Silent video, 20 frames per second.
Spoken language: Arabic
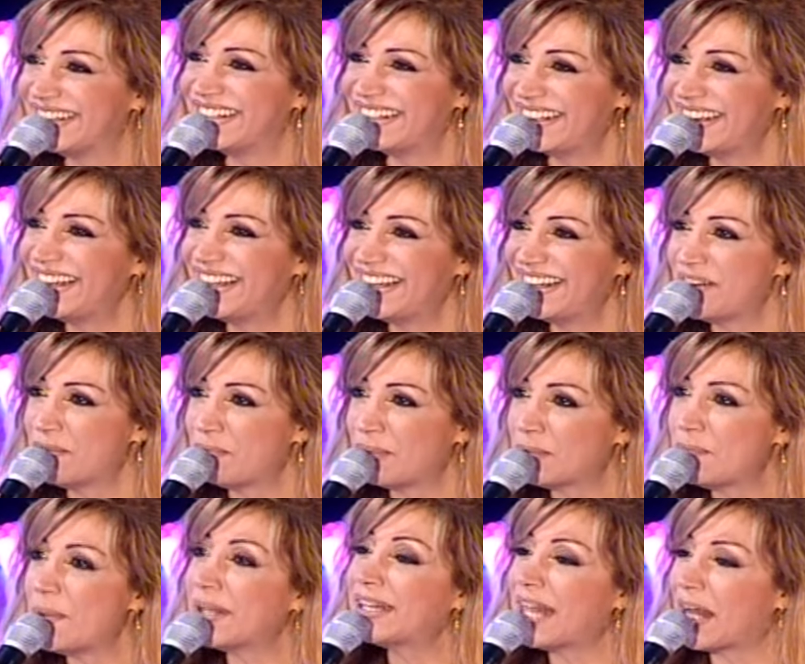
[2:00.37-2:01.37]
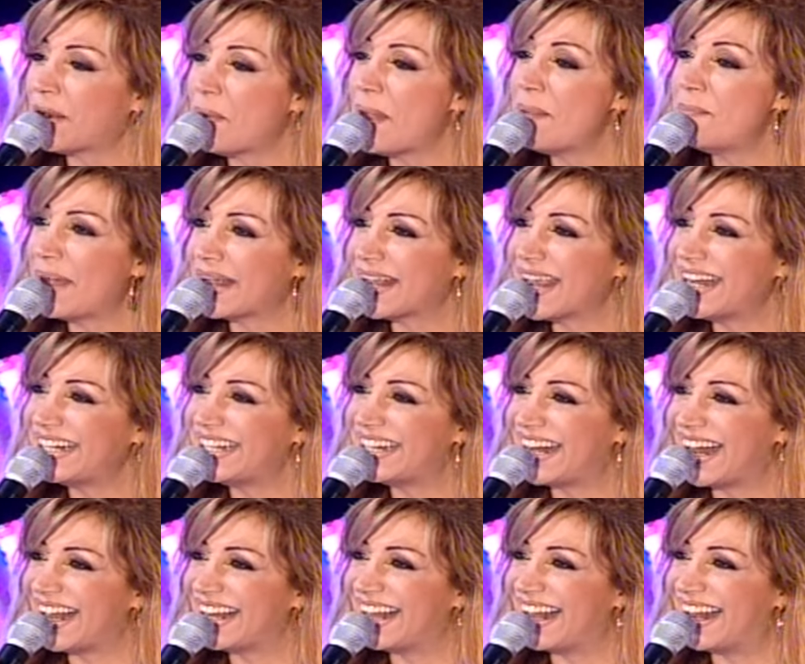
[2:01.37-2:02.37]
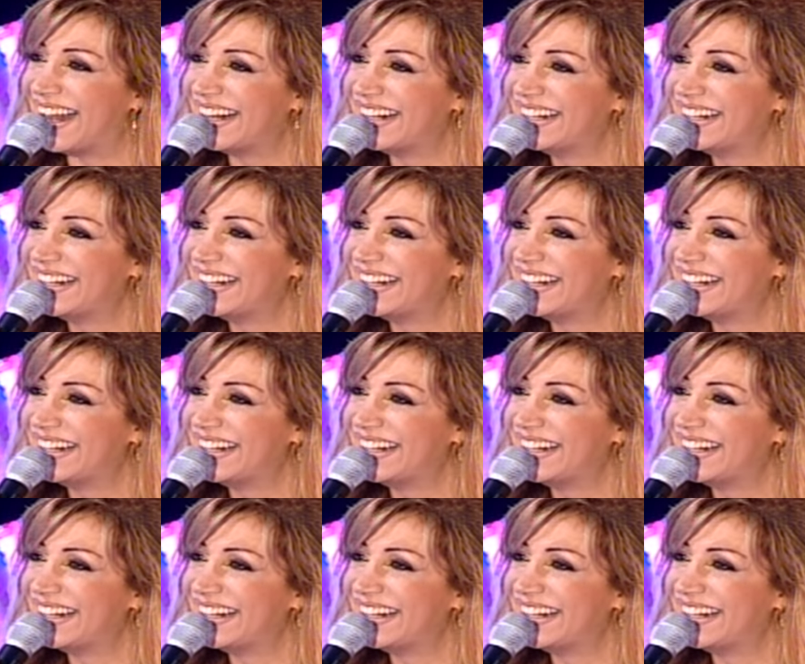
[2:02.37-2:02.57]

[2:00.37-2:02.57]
ايه وبتمطر وين ما كان الهيئة